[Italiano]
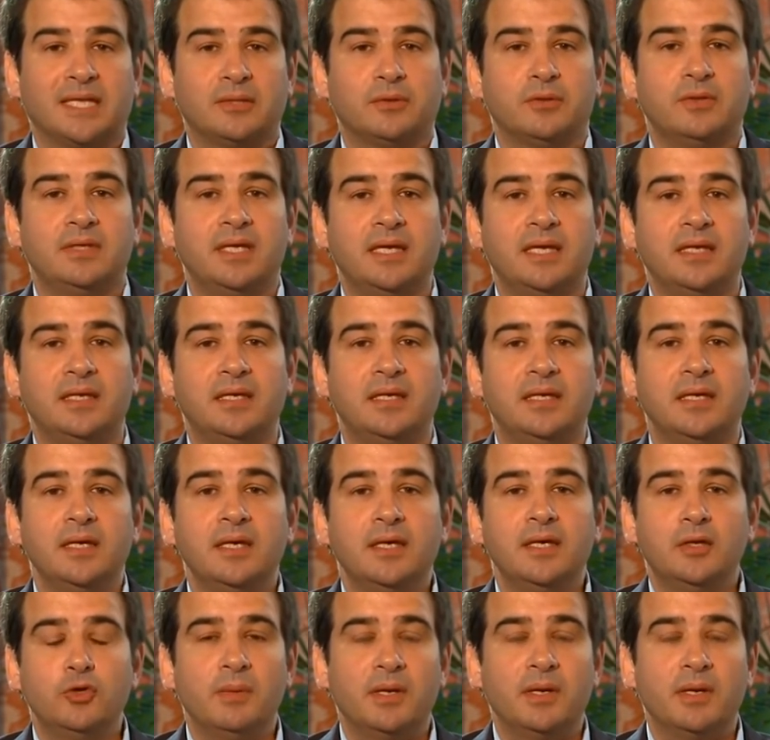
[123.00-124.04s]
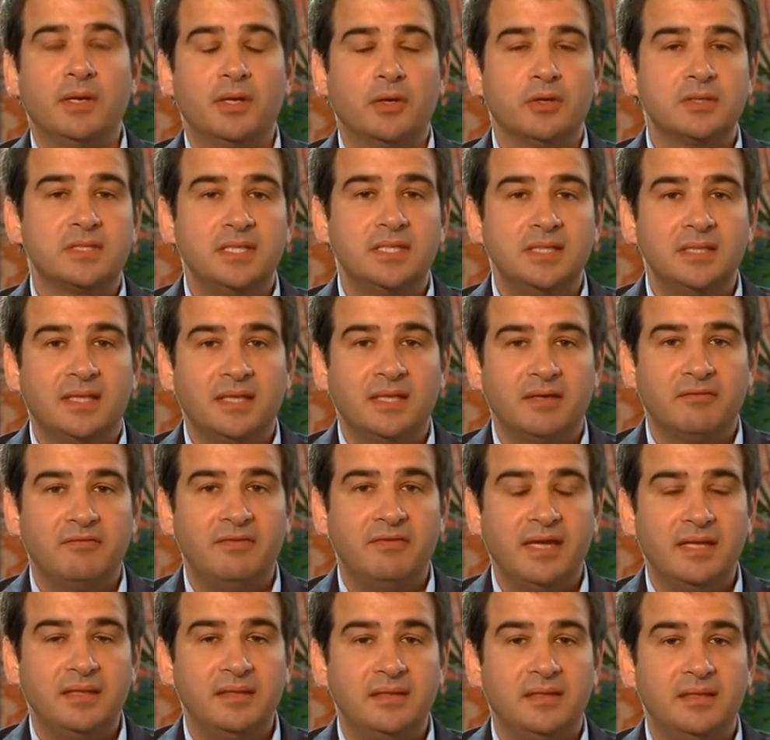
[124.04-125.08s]
ieri numerosi
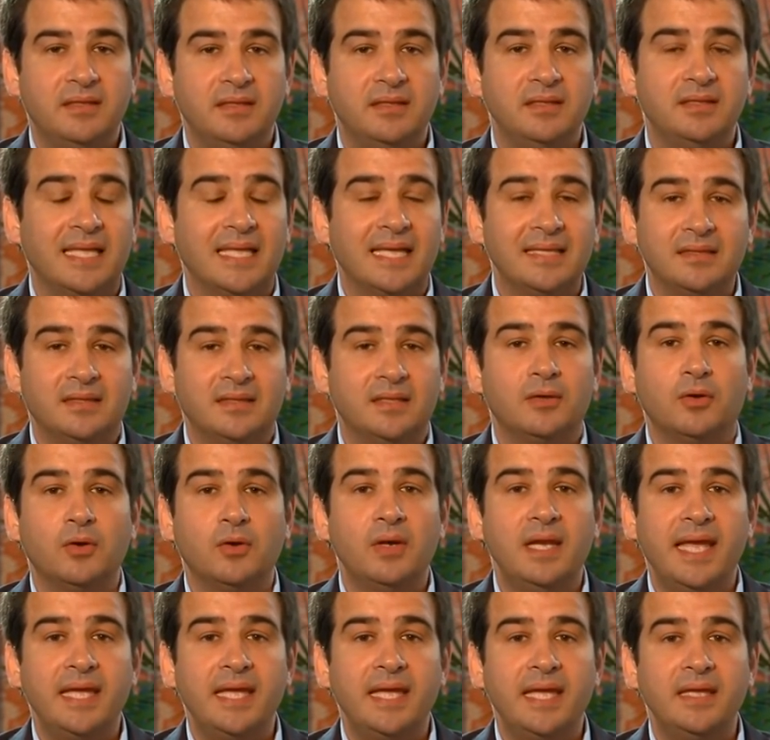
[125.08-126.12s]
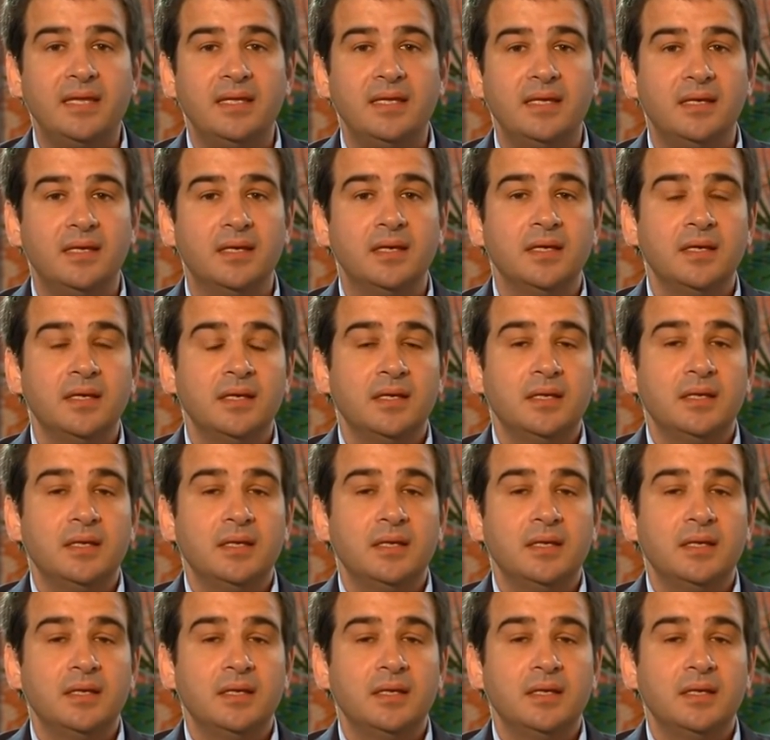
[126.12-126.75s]
interventi di tanti colleghi